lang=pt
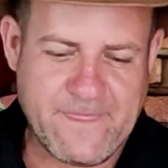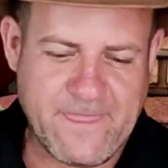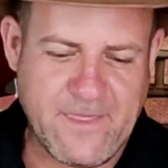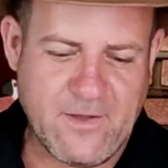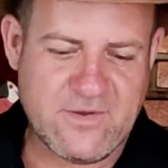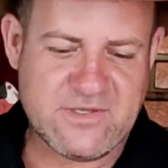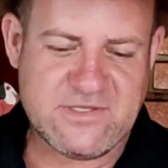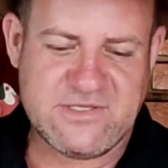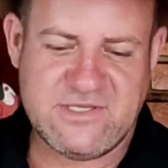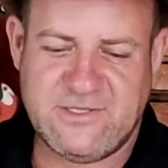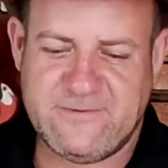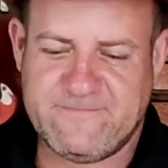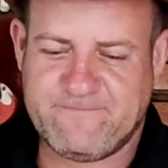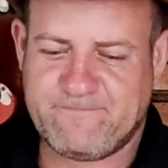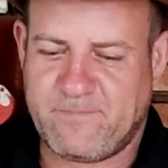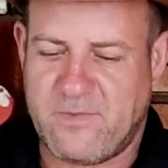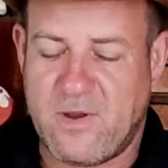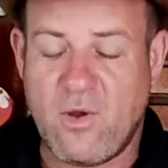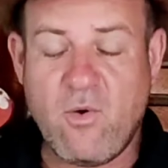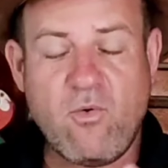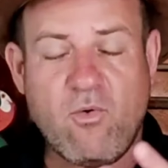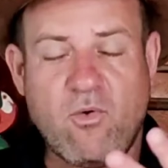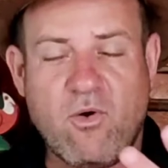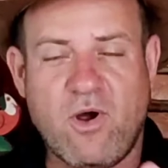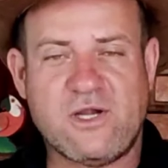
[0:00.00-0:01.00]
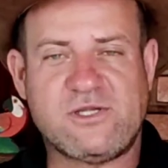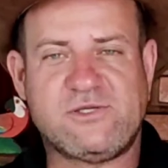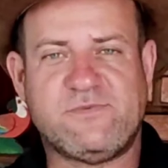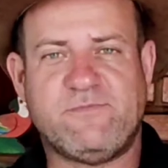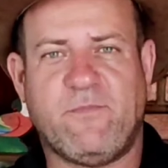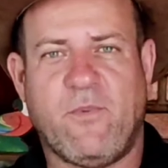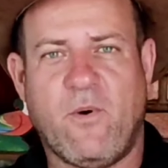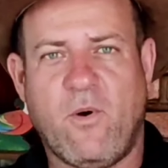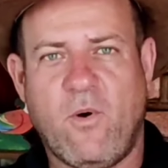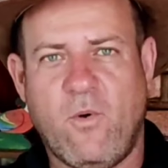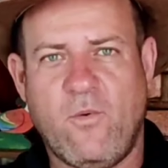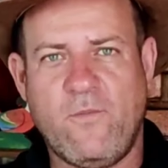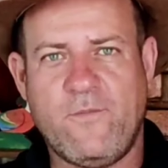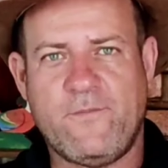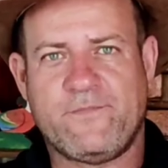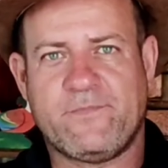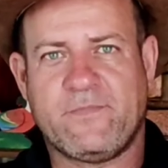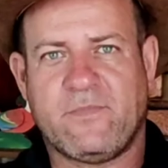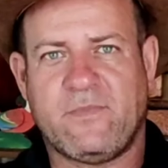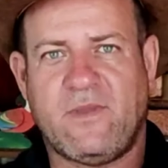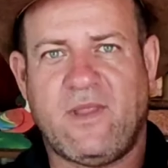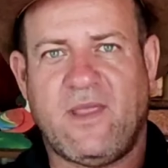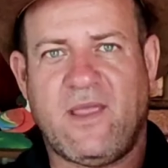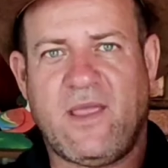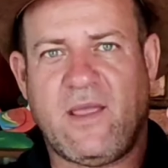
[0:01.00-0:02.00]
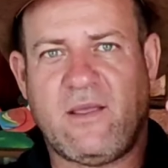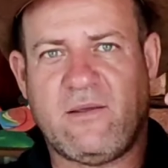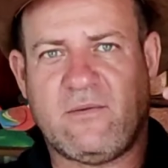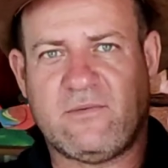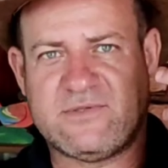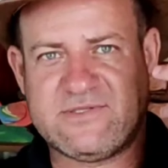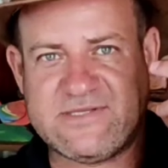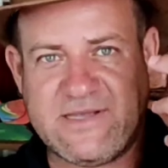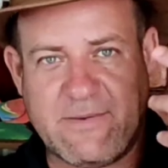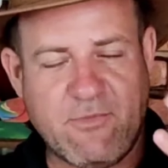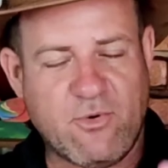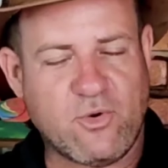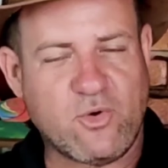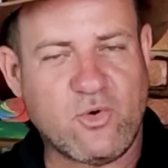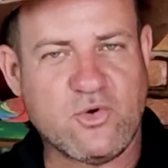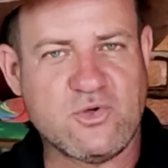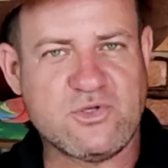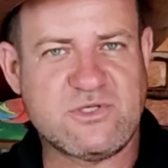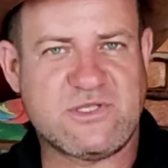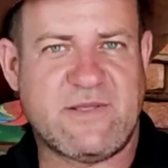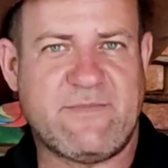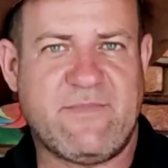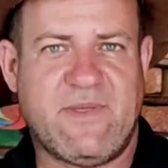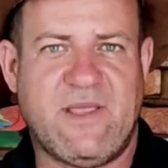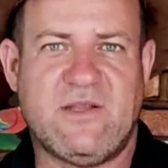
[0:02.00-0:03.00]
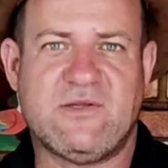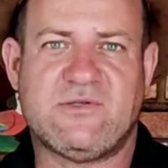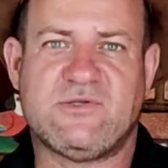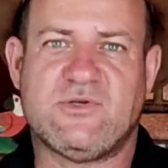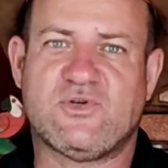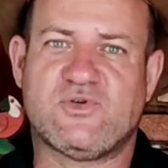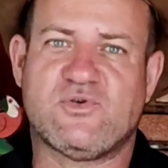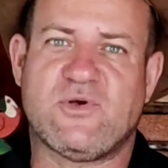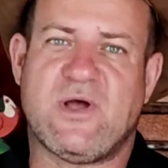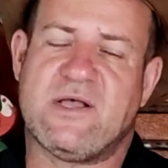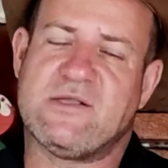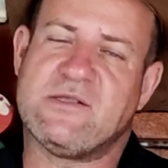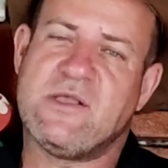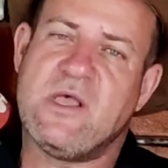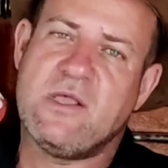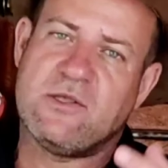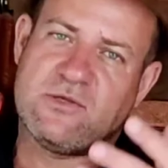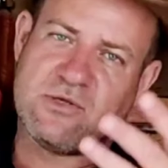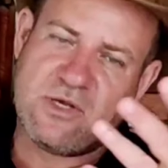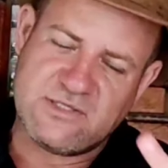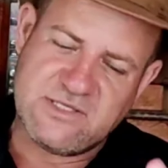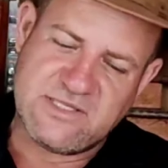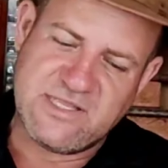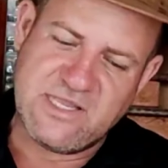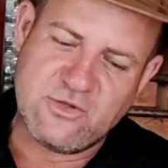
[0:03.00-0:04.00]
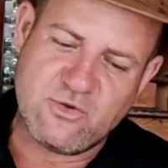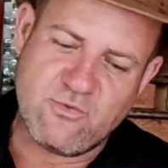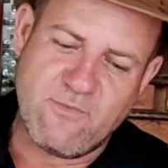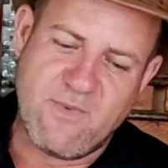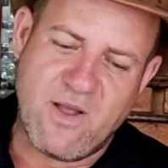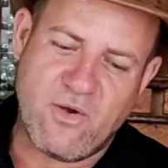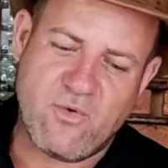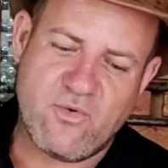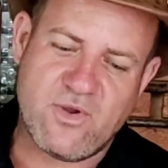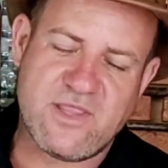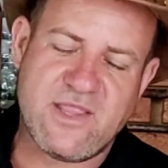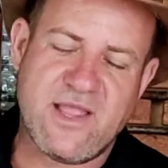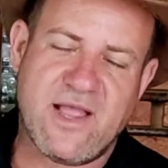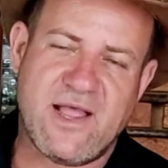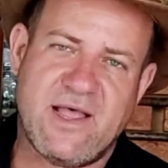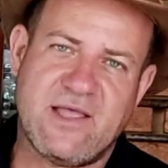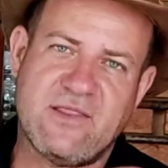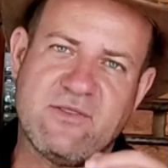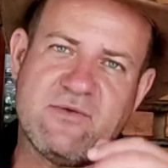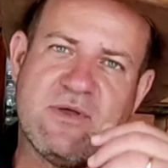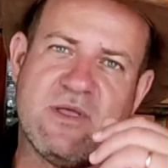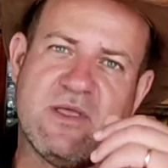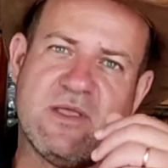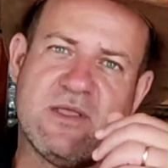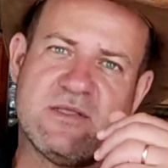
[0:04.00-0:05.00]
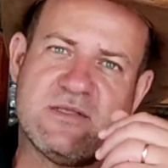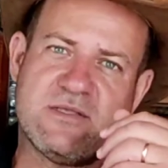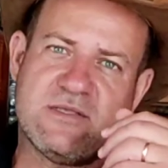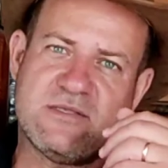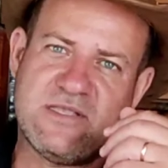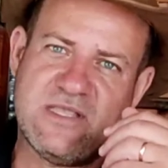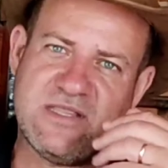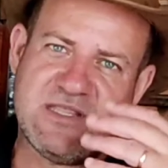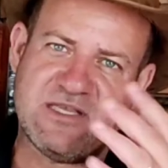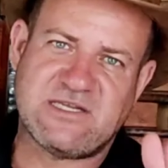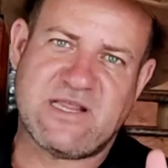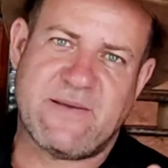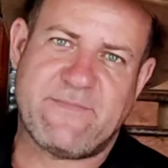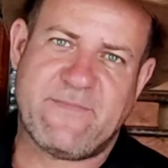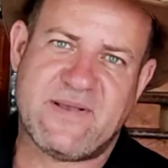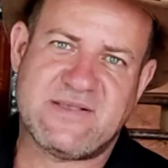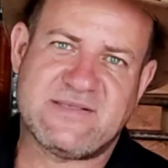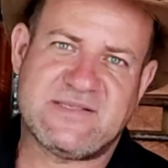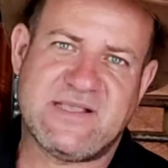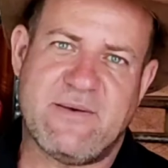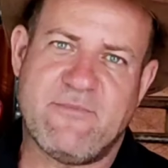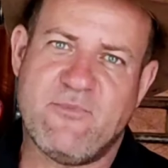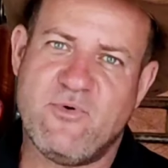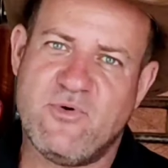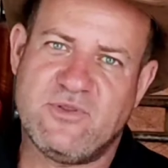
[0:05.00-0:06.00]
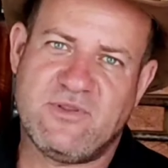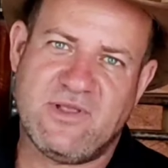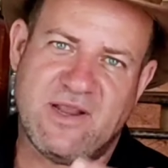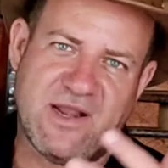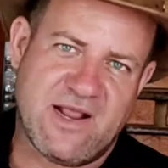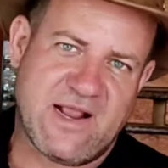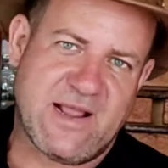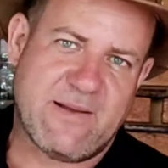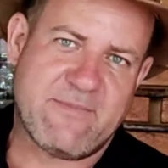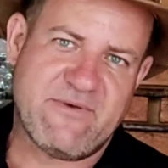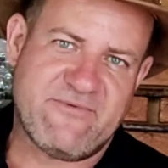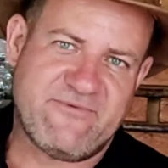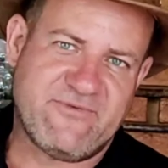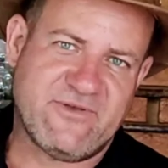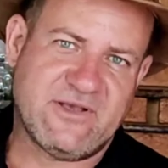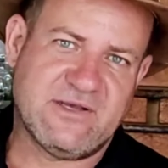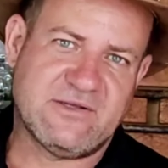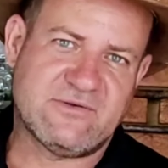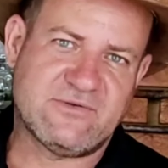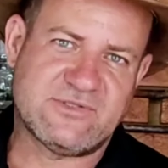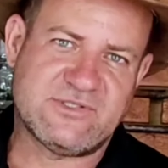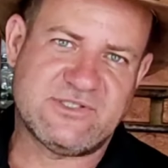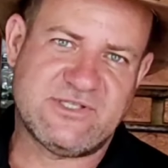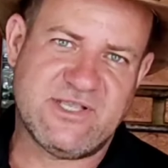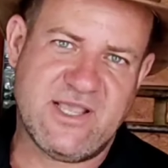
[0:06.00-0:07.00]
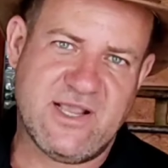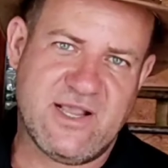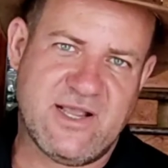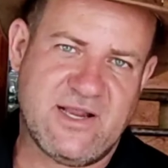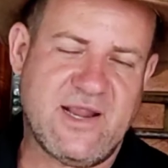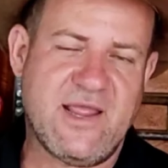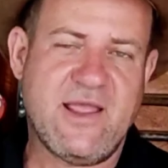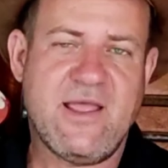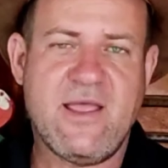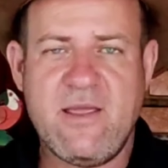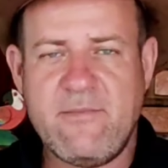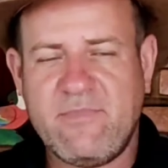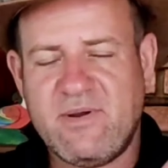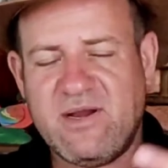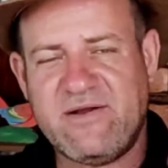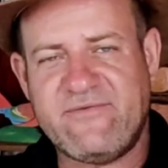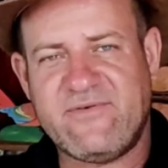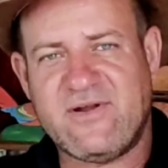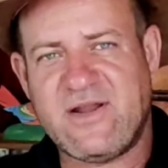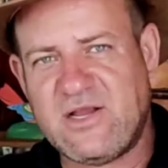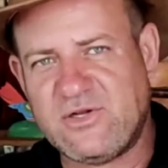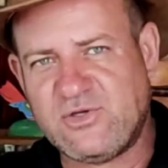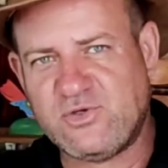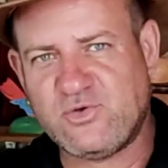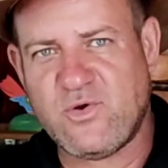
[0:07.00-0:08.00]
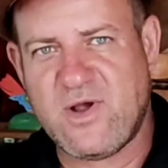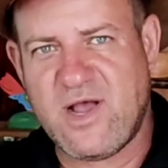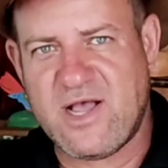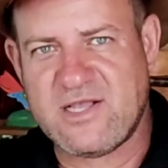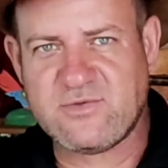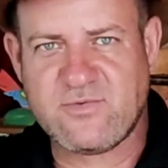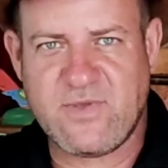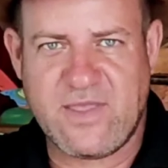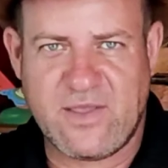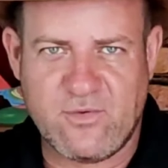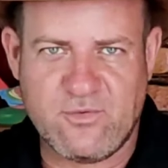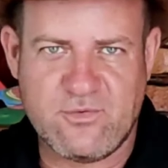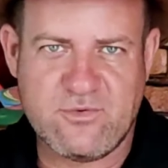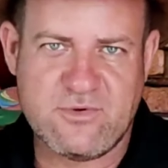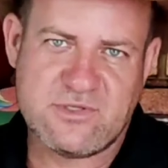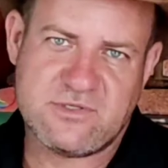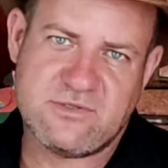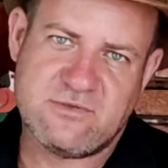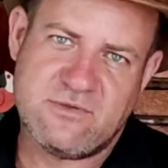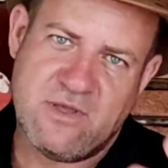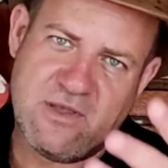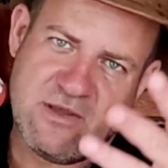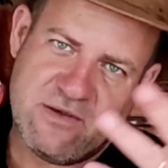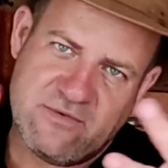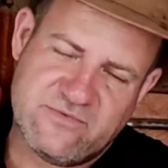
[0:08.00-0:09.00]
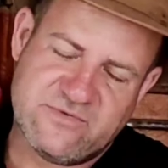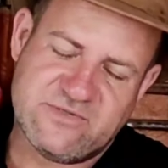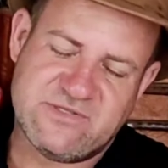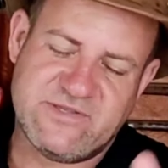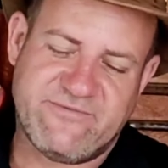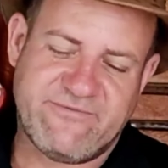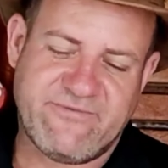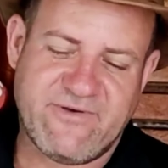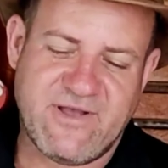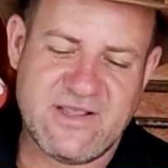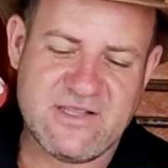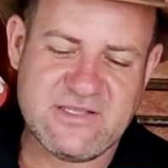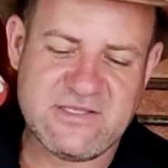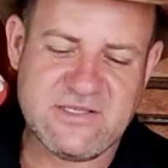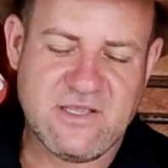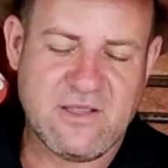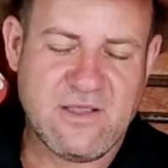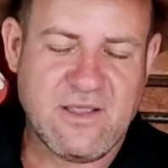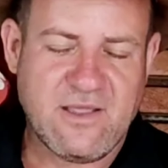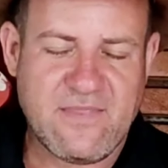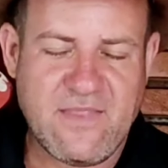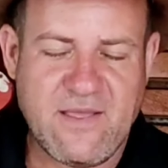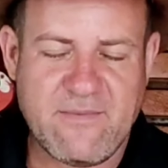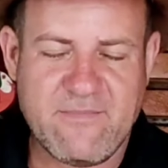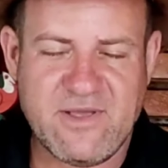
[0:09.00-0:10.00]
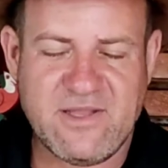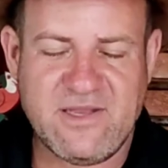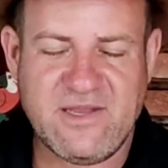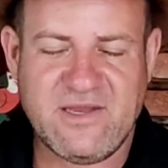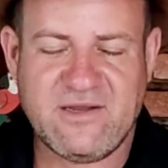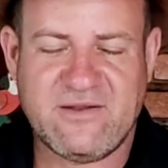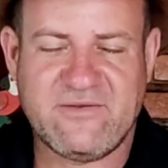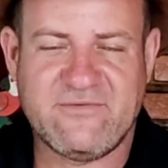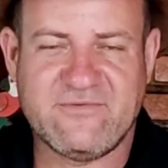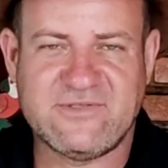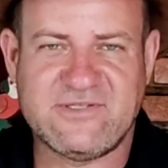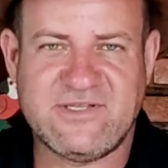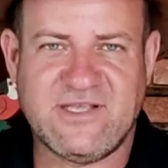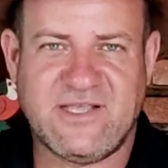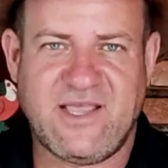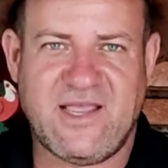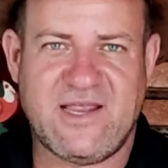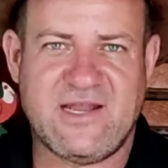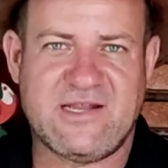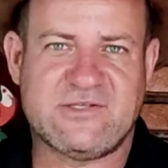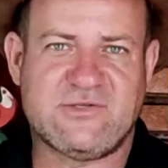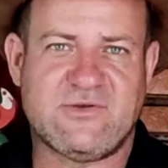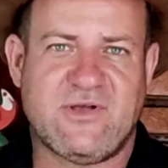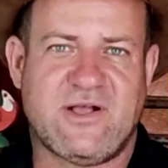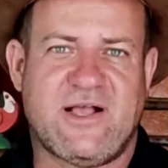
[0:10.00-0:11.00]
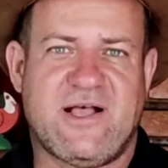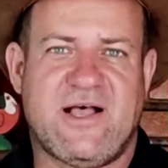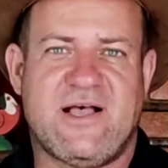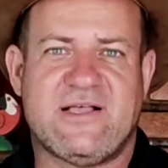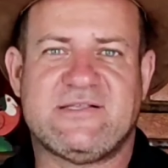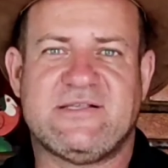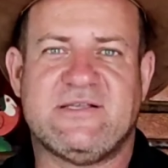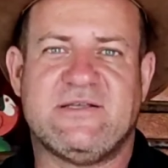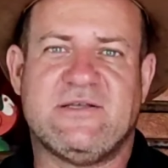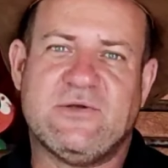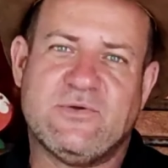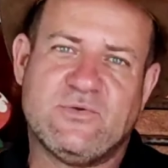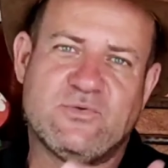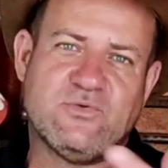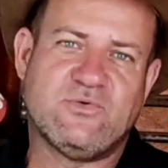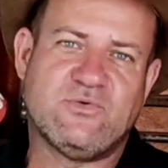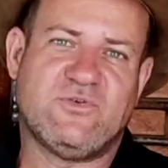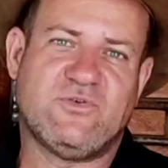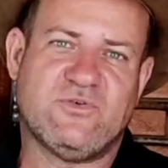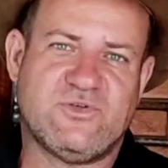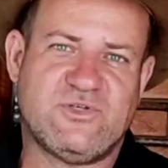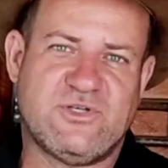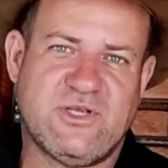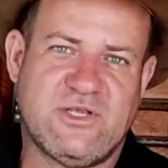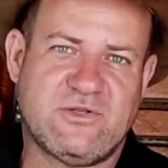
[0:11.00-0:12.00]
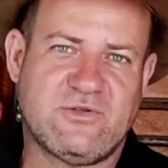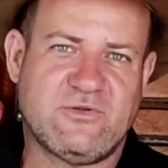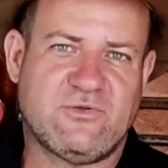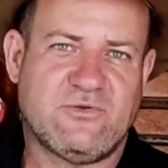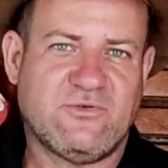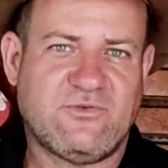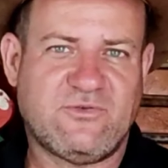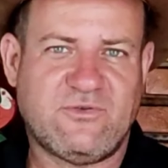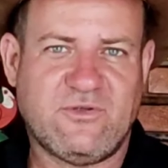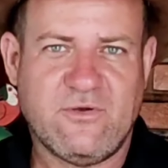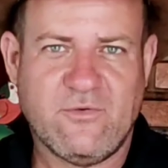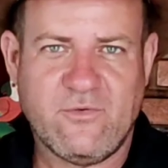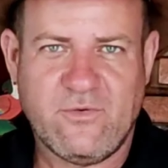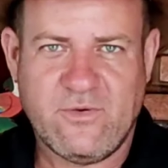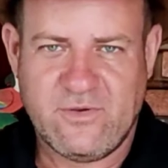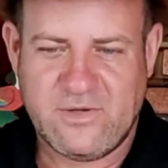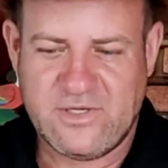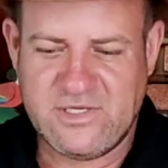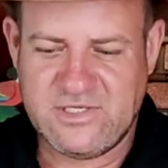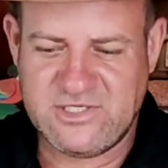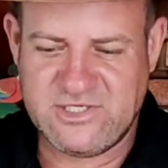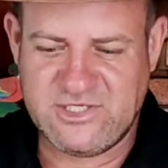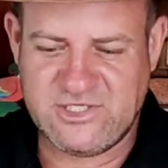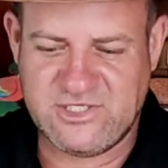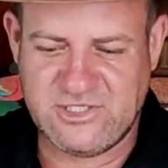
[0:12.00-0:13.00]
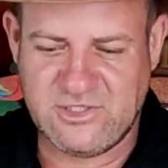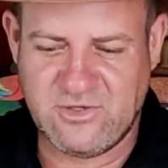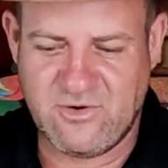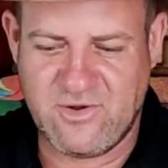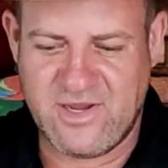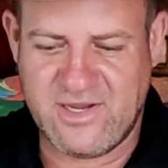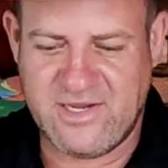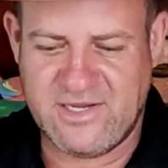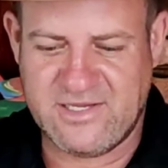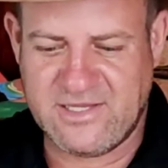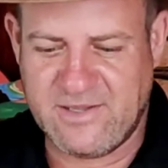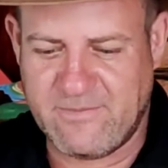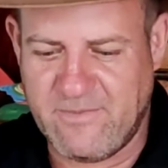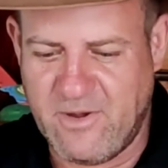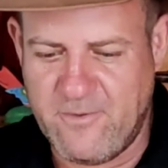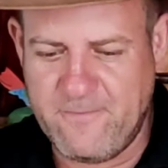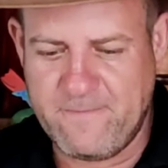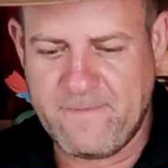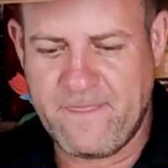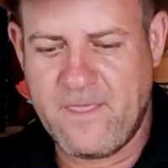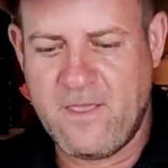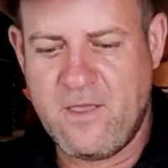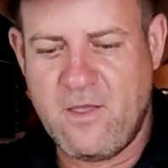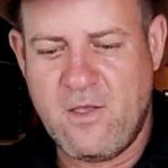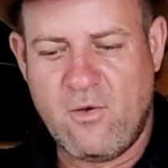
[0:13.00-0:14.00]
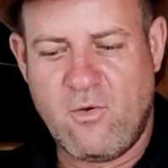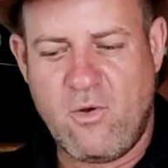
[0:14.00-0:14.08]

Então, assim, é um corte bom, né? Saboroso também no seu churrasco. Só que você tem que tomar cuidado. Se você deixar passar muito, ela acaba ficando seca, né? Porque, na verdade, churrasco é gosto. Você faz da maneira que você quer na sua casa, seu jeito, do seu estilo aí, tá bom?